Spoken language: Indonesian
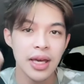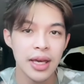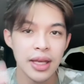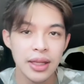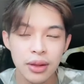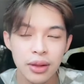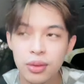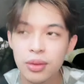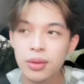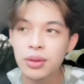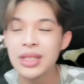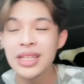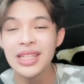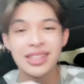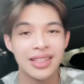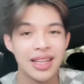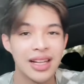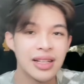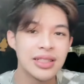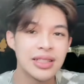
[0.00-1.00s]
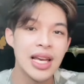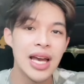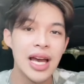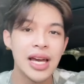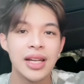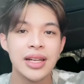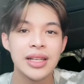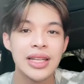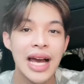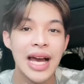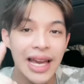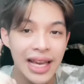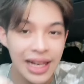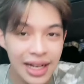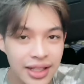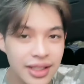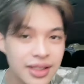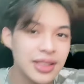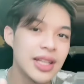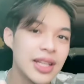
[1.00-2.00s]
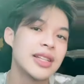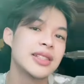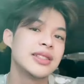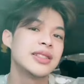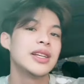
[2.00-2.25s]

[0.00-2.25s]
itu detailnya ada di highlightnya. Jadi